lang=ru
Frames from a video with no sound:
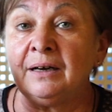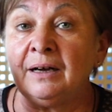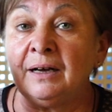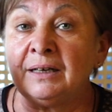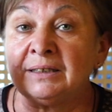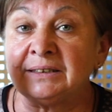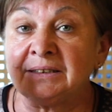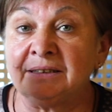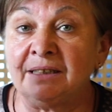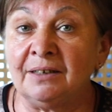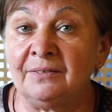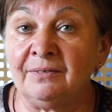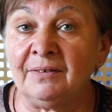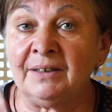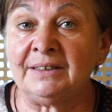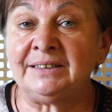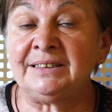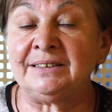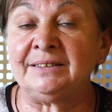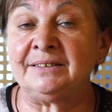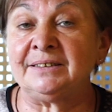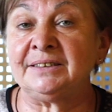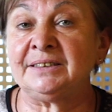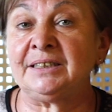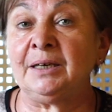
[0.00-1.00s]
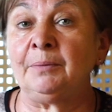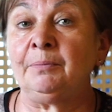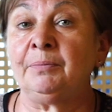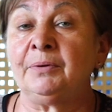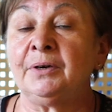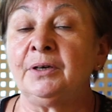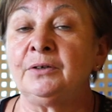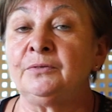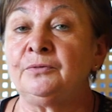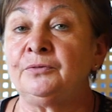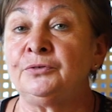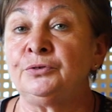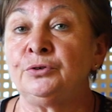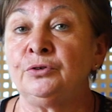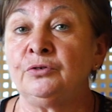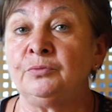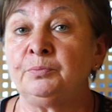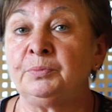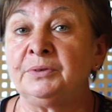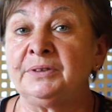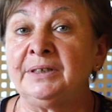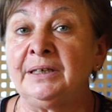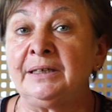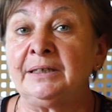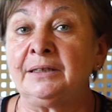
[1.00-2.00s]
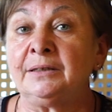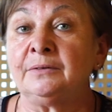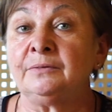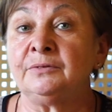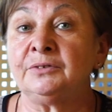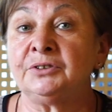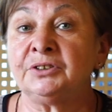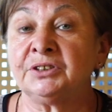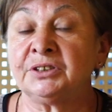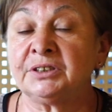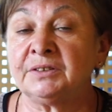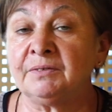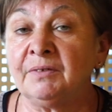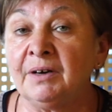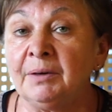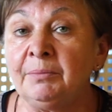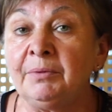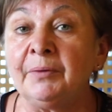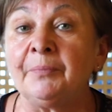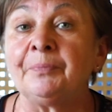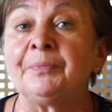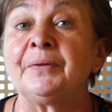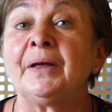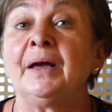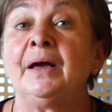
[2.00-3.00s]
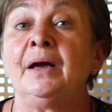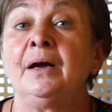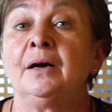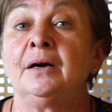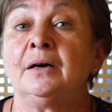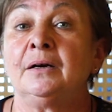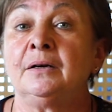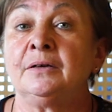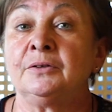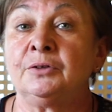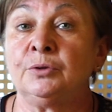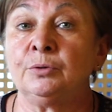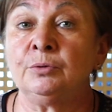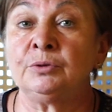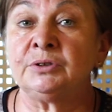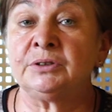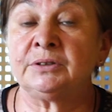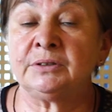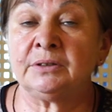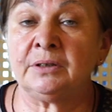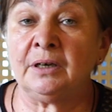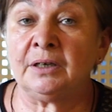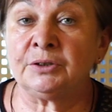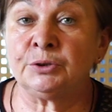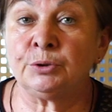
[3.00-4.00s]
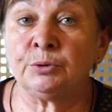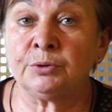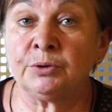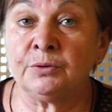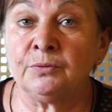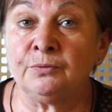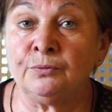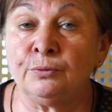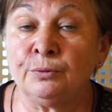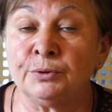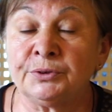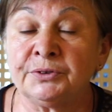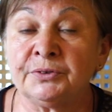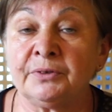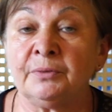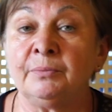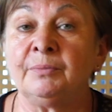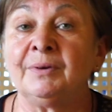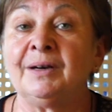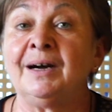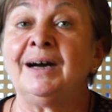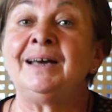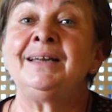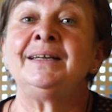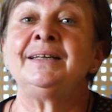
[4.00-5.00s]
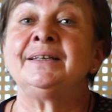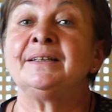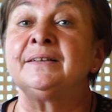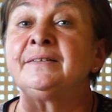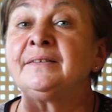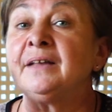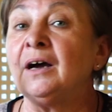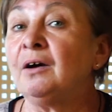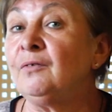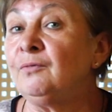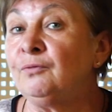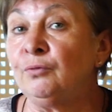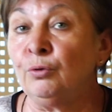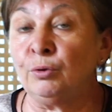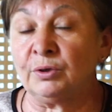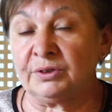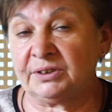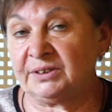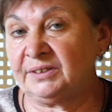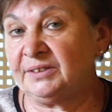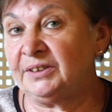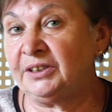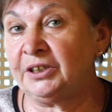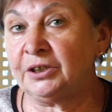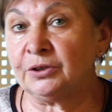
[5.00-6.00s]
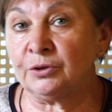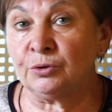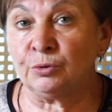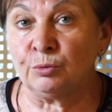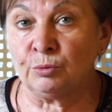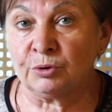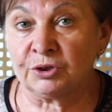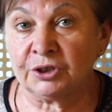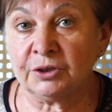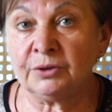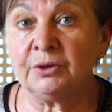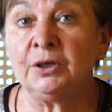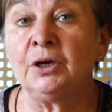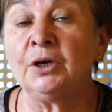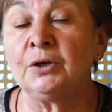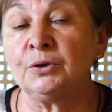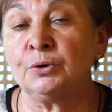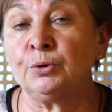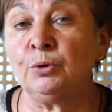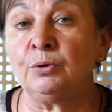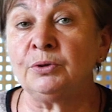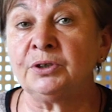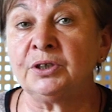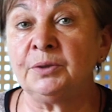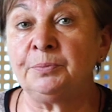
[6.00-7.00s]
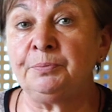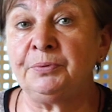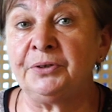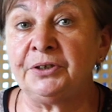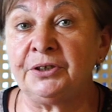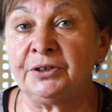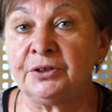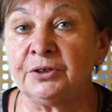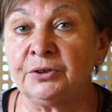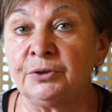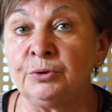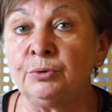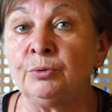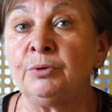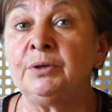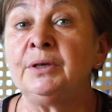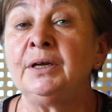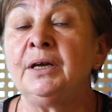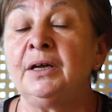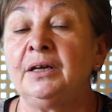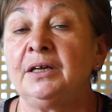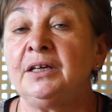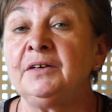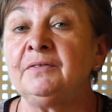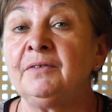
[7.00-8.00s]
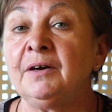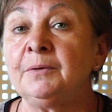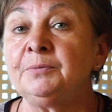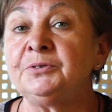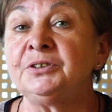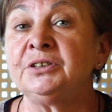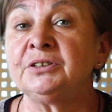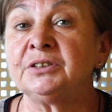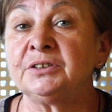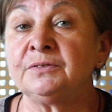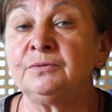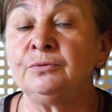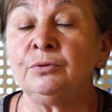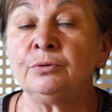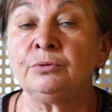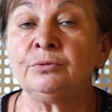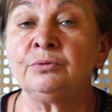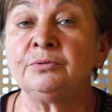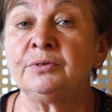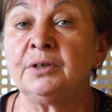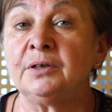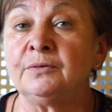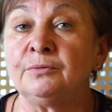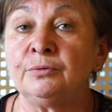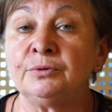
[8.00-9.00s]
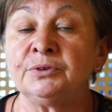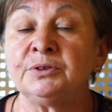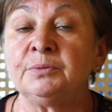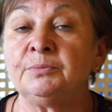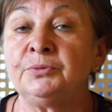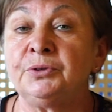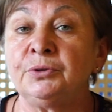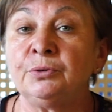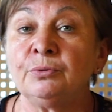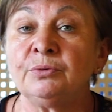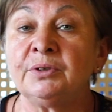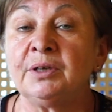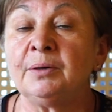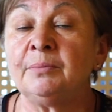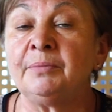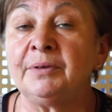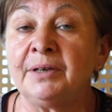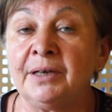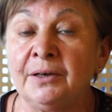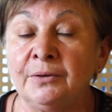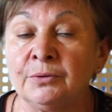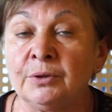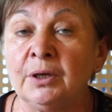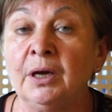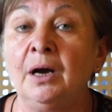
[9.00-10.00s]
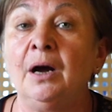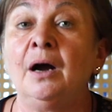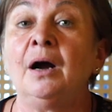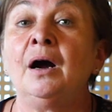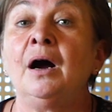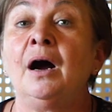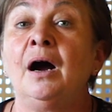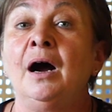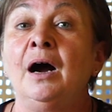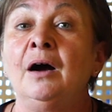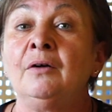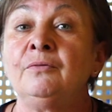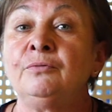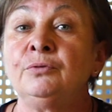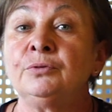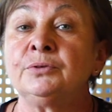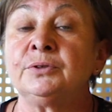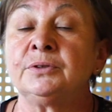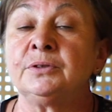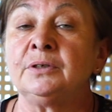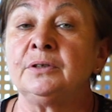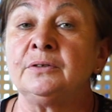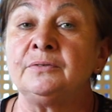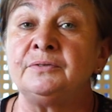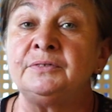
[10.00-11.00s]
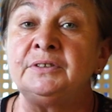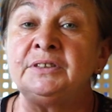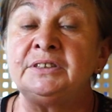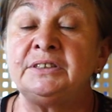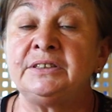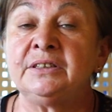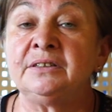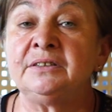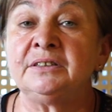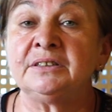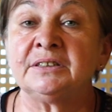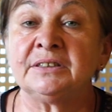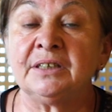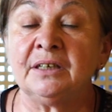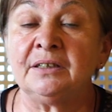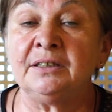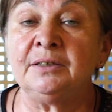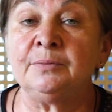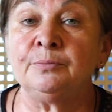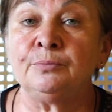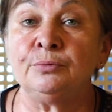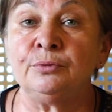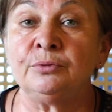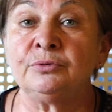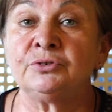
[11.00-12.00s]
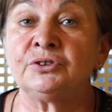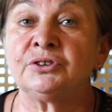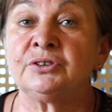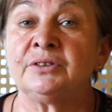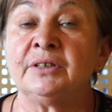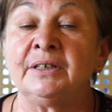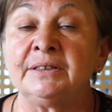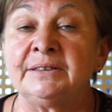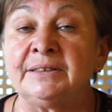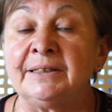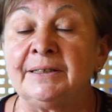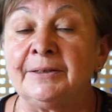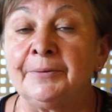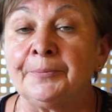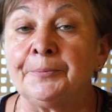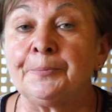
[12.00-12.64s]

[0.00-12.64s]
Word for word: основательно заправив ее питательными веществами, а, то есть азотом, фосфором, калий, навоз не нужен, только перегной, и вообще свеклу навозом не удобряют. А вот э, внесение золы будет желательно.